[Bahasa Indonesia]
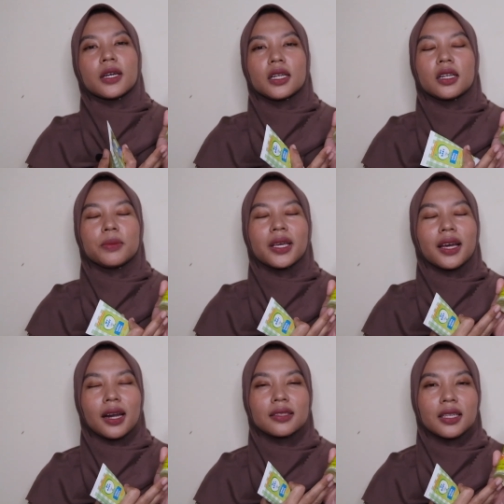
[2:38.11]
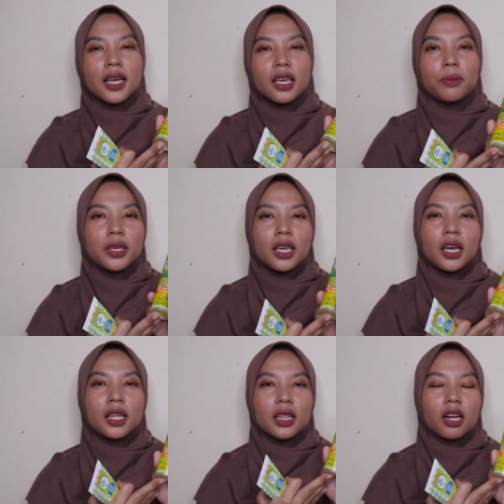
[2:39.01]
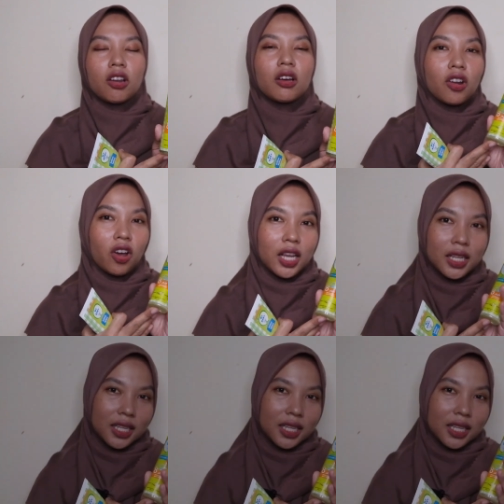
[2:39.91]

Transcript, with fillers: lebih kerasa yang minyak telon oil